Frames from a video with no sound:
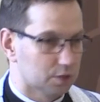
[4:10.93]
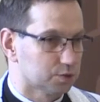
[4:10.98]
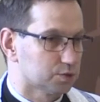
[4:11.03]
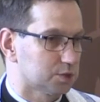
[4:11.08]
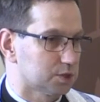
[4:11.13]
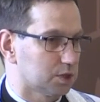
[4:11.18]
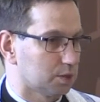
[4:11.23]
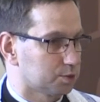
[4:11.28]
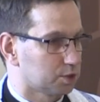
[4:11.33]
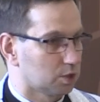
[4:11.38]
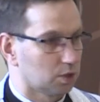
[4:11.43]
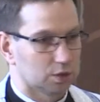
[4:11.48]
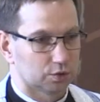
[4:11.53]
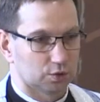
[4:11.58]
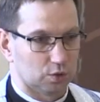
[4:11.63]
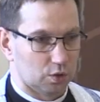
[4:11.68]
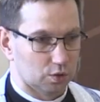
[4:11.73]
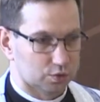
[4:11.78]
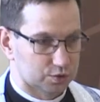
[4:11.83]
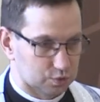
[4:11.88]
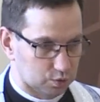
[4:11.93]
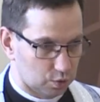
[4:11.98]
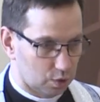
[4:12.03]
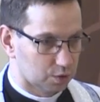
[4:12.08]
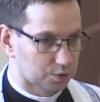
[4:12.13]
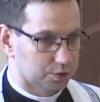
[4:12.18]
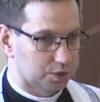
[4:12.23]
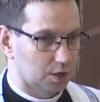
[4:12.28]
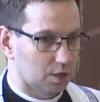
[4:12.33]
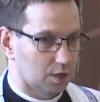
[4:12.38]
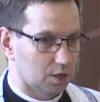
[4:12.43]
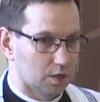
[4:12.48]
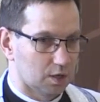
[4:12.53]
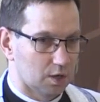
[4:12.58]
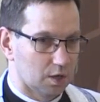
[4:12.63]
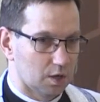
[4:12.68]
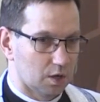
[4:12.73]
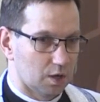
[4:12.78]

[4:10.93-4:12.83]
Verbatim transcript: Jezus na przykład o złocie,